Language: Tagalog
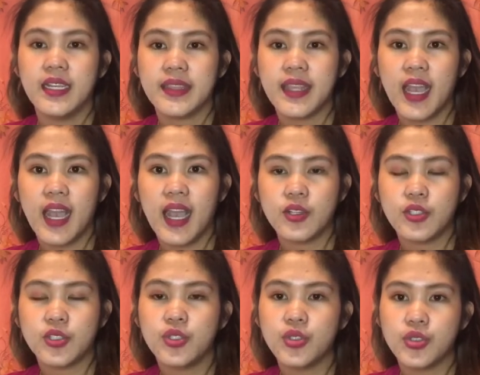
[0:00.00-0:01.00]
na
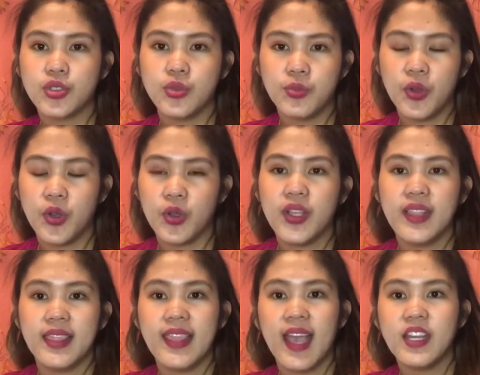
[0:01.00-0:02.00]
gustong-gusto mo.
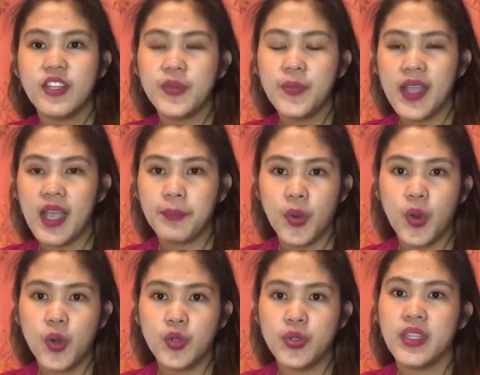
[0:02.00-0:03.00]
Lalo yung mga
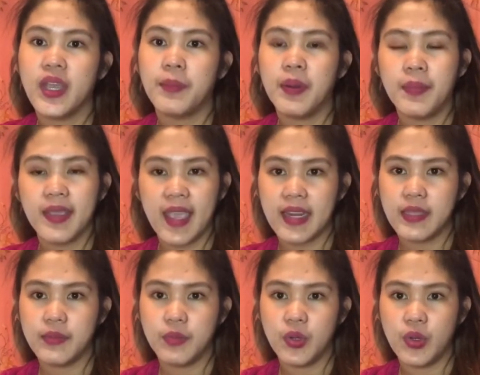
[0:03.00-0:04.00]
phone na
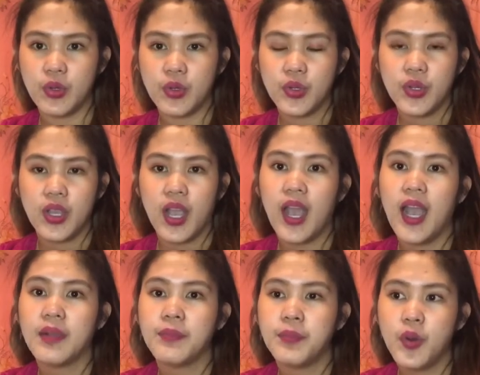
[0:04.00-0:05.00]
babayaran mo.
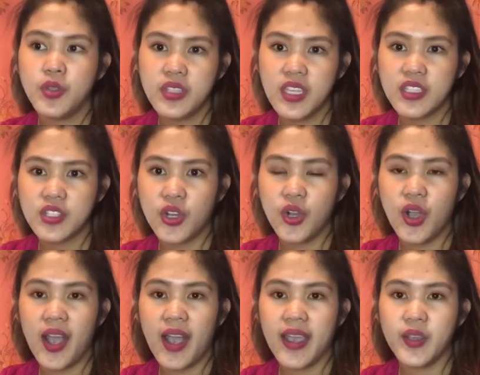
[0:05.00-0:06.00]
Ang phone dito
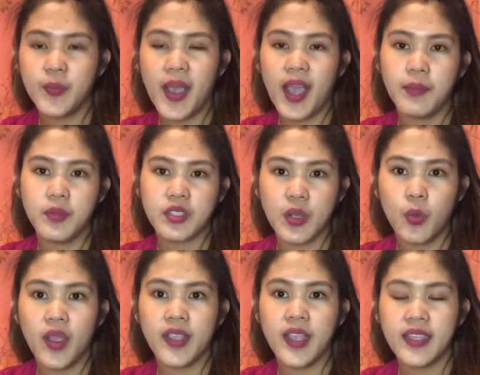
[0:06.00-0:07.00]
ay umaabot ng
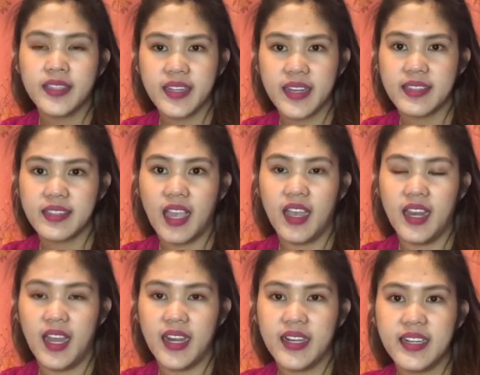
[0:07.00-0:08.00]

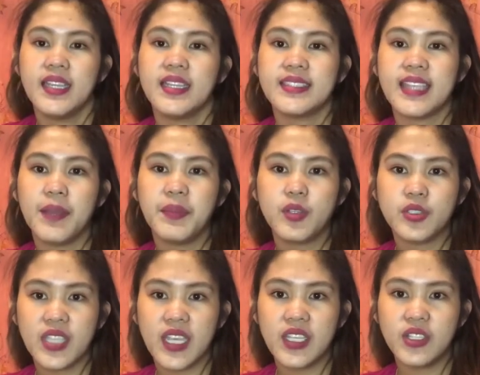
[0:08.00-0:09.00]
$100. Sabi ko
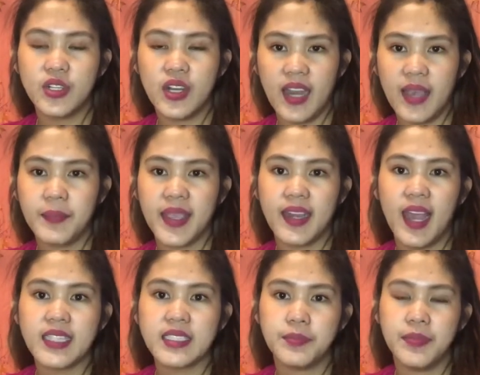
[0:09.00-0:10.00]
sa inyo, may
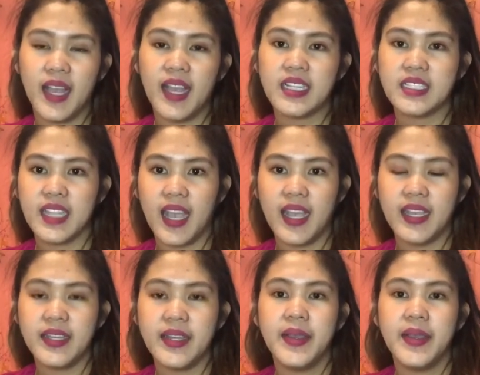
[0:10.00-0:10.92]
last vlog na